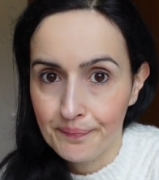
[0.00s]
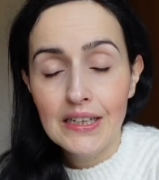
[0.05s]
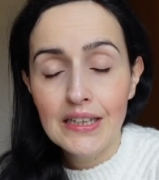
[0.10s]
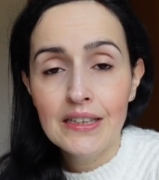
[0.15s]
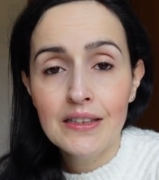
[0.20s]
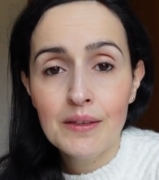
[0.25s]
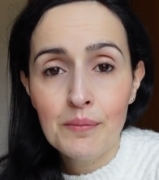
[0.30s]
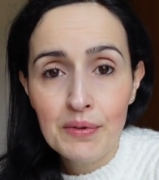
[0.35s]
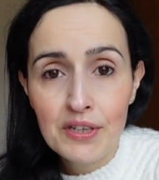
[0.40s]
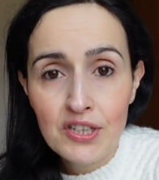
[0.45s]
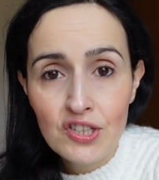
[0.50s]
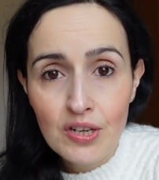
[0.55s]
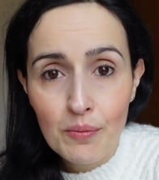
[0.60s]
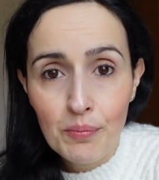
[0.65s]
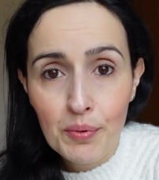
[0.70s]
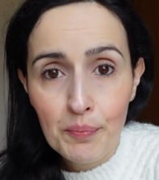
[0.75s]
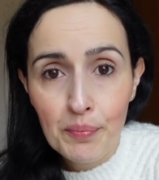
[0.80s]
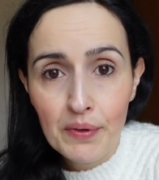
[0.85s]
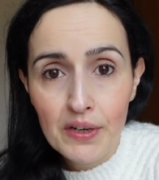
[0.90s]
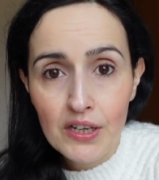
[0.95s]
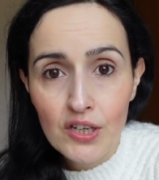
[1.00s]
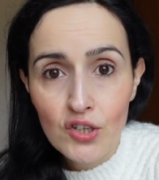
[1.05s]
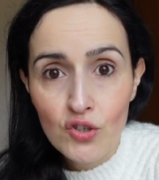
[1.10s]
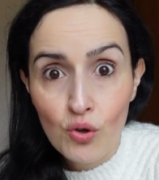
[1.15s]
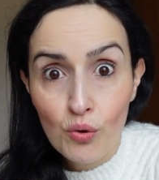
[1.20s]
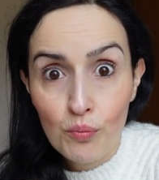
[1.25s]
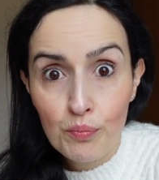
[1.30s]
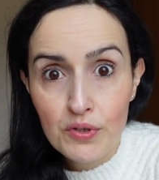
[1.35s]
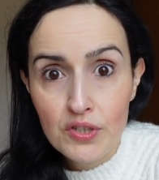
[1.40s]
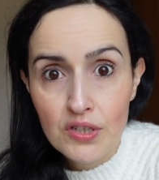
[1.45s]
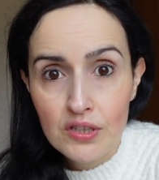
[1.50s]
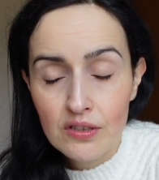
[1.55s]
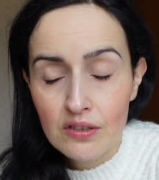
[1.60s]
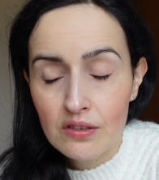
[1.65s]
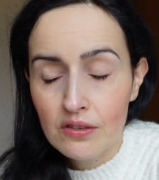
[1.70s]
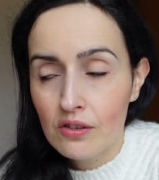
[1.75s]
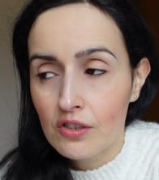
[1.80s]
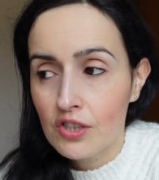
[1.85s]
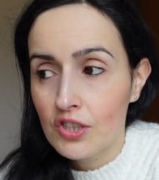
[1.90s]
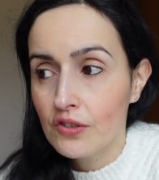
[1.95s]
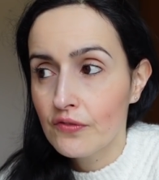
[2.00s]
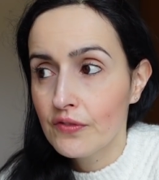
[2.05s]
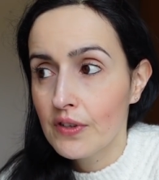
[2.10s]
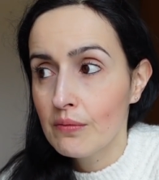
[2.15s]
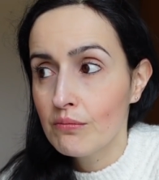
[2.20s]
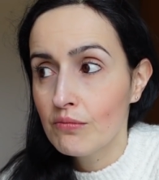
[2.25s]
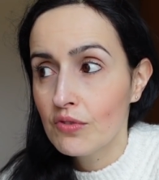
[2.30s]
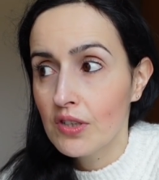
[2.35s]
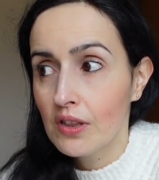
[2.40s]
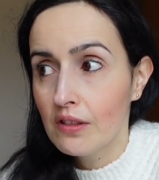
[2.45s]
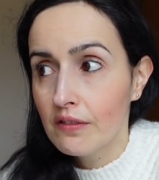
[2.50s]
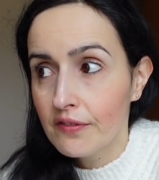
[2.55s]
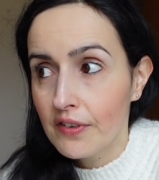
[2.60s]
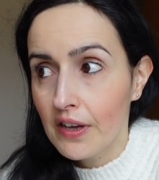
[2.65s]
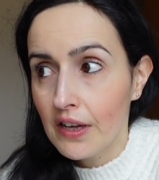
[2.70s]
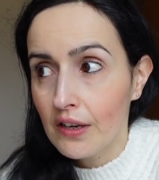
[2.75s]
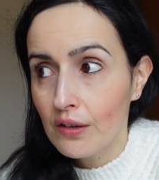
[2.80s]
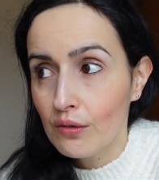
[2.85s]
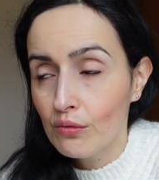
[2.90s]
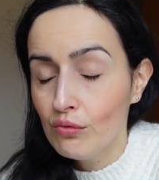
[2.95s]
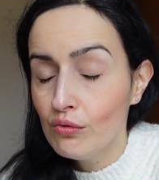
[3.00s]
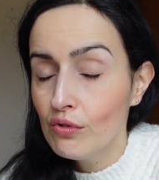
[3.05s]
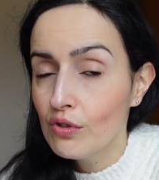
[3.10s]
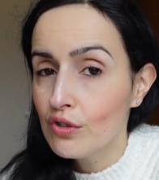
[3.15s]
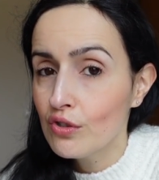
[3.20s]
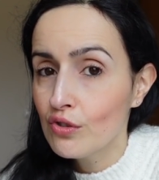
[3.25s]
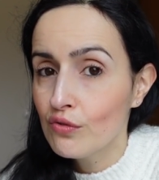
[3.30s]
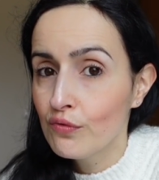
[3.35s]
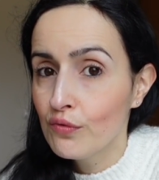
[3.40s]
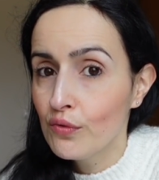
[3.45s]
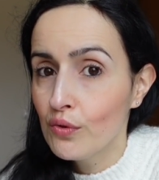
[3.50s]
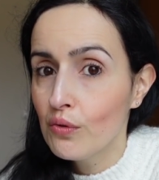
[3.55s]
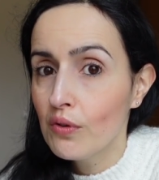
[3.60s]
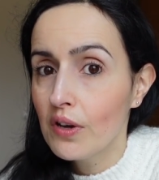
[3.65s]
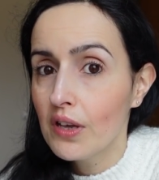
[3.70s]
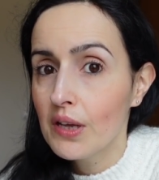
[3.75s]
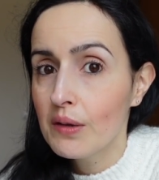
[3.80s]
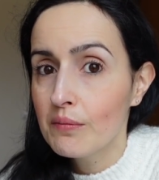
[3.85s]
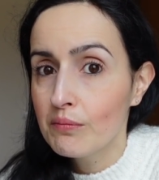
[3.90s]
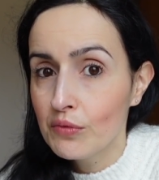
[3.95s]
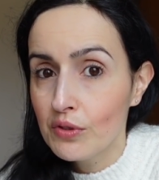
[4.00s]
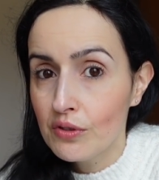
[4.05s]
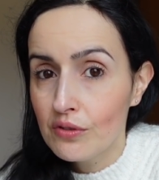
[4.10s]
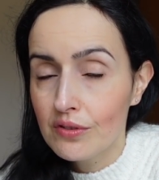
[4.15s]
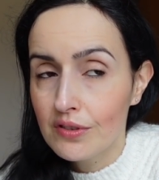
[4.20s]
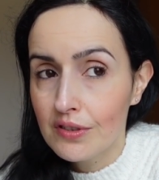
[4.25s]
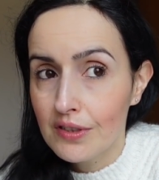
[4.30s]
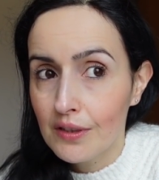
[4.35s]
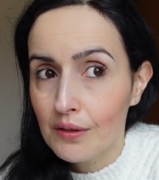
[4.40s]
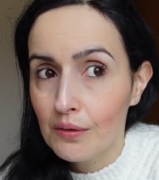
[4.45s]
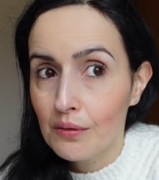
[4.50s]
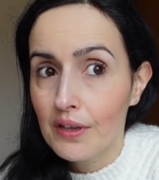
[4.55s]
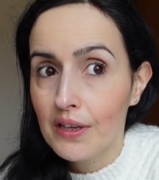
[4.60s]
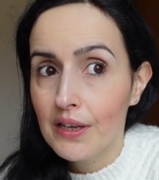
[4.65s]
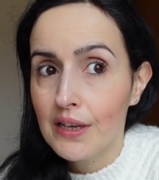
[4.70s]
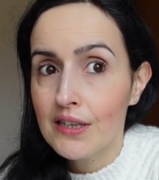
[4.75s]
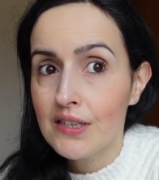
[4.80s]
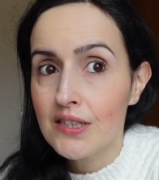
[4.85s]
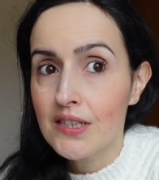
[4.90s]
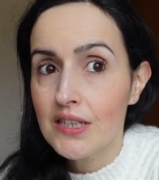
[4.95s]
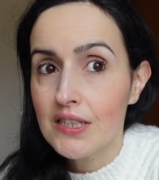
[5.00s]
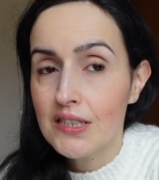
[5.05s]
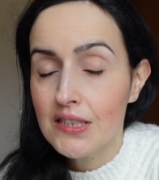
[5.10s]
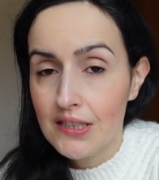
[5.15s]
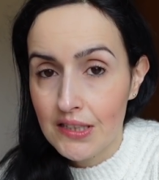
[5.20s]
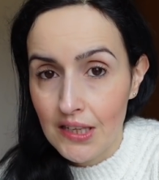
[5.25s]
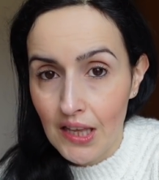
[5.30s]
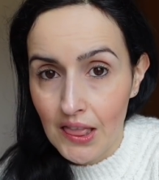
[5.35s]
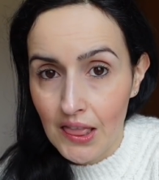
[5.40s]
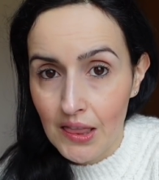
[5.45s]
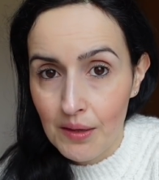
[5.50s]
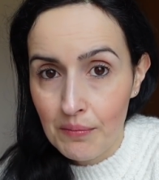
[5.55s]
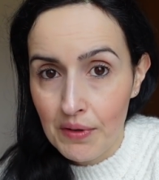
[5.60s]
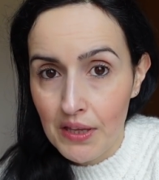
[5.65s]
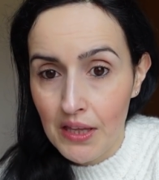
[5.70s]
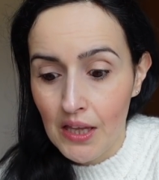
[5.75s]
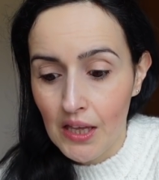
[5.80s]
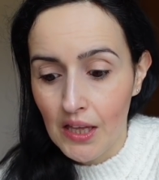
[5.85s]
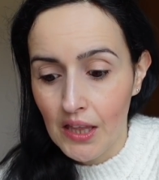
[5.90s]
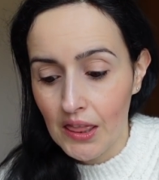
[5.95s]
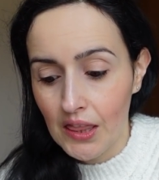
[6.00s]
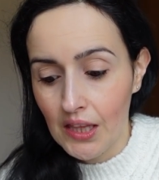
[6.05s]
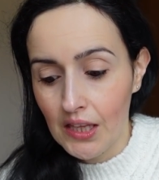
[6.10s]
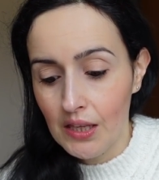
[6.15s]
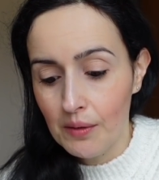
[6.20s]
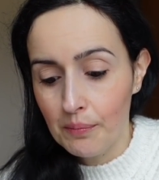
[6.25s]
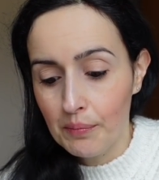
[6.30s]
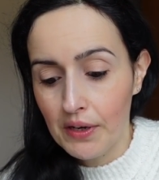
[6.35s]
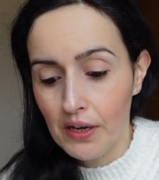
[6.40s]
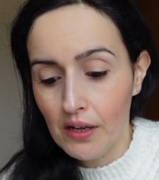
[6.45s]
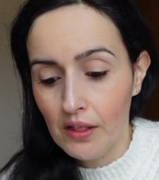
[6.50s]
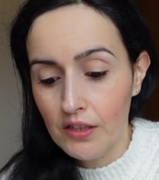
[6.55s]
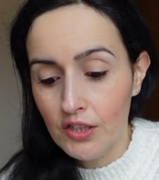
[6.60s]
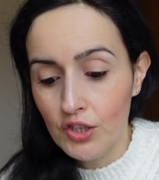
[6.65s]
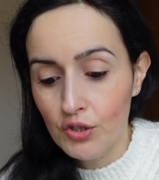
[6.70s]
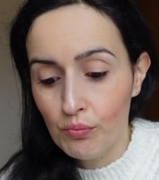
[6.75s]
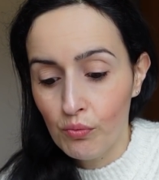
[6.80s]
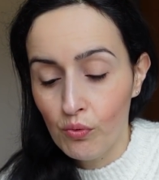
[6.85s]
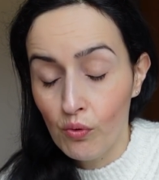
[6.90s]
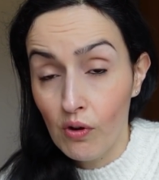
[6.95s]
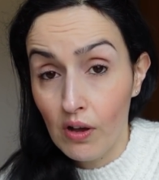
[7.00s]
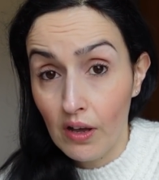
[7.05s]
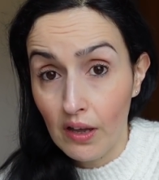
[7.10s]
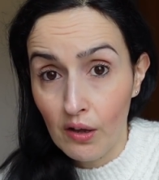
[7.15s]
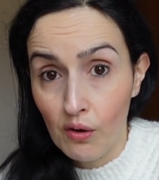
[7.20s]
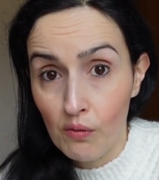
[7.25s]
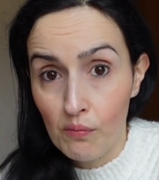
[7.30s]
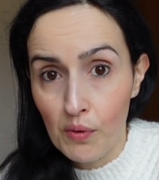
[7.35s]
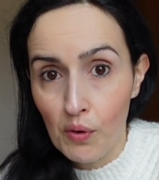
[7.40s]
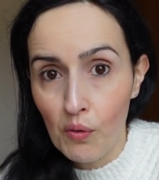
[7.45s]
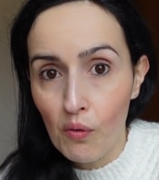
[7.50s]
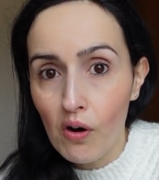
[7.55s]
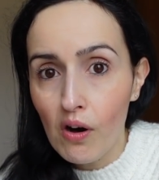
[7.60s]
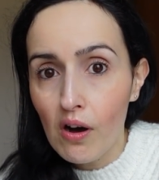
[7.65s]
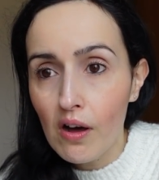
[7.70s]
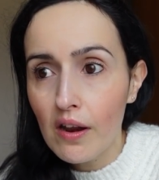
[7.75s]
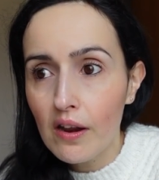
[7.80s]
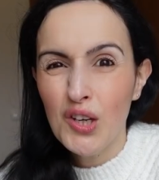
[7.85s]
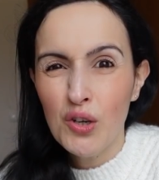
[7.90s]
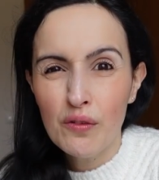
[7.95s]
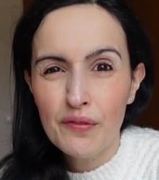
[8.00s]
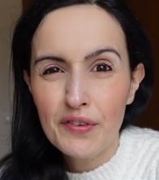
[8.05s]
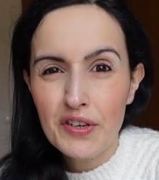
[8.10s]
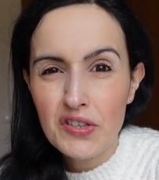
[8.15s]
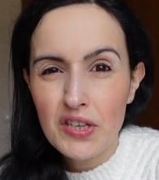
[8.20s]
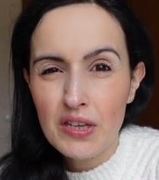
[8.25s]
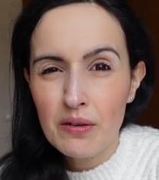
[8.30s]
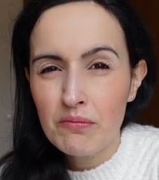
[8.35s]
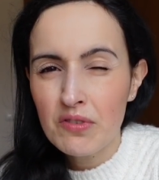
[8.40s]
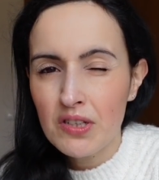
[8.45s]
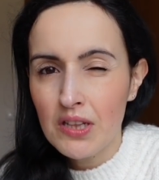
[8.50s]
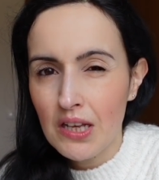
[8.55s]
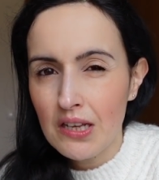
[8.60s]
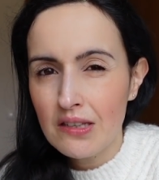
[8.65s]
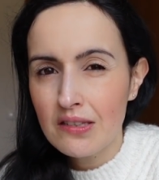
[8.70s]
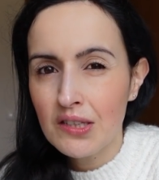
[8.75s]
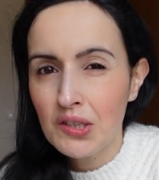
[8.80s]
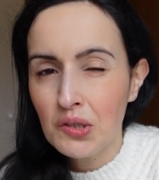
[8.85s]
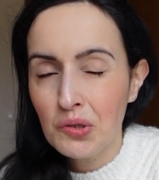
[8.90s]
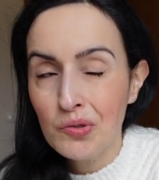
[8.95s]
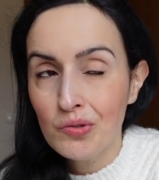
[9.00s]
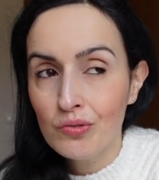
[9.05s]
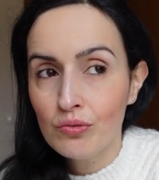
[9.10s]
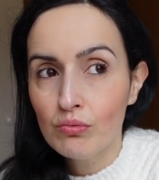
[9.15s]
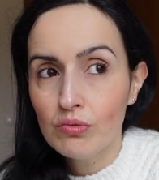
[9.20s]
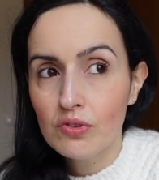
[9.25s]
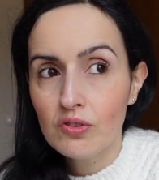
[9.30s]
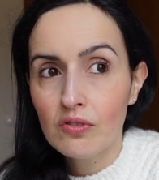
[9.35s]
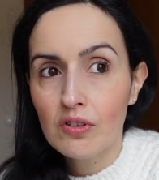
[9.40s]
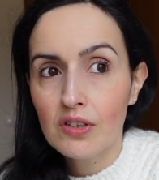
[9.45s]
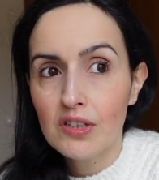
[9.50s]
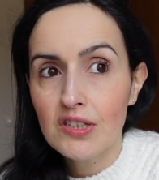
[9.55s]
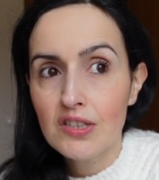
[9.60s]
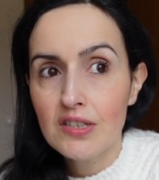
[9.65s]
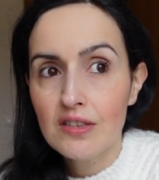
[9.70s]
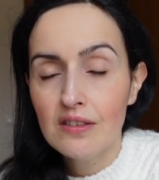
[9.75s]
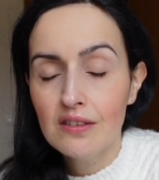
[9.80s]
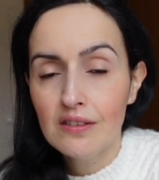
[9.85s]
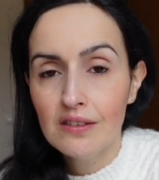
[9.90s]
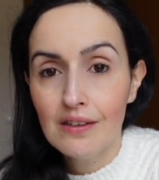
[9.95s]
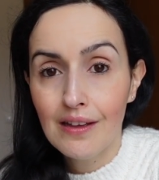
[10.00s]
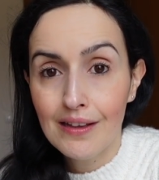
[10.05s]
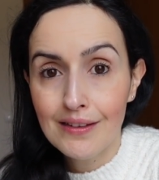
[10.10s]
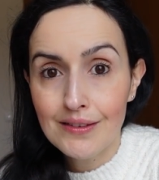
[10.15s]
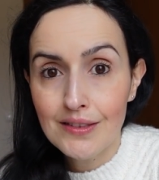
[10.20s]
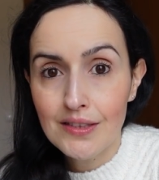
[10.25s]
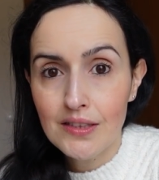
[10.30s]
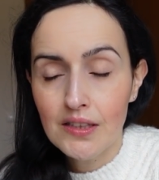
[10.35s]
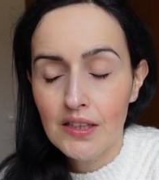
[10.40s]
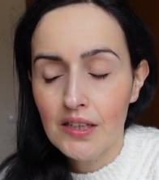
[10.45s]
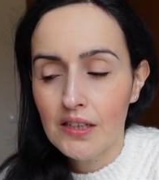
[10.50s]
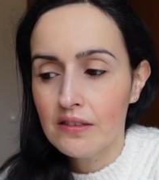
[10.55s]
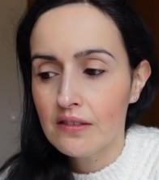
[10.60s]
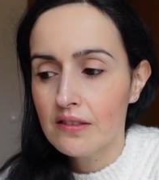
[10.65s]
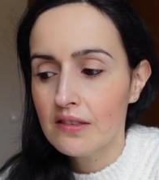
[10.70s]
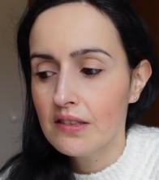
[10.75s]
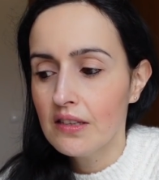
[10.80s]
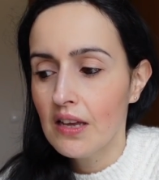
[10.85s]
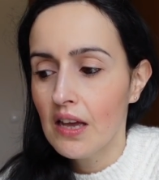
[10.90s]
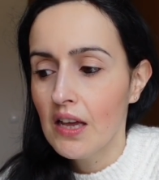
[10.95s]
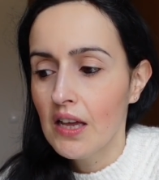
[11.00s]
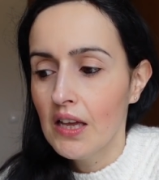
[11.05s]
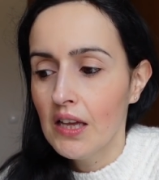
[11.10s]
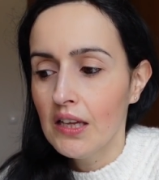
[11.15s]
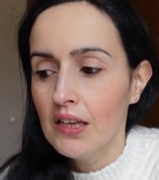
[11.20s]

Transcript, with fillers: E também já preparei as roupas que nós vamos levar. O nosso voo é muito cedo, é às 7 da manhã, daqui para Lisboa é uma hora. E convém estarmos lá assim com duas horas de antecedência.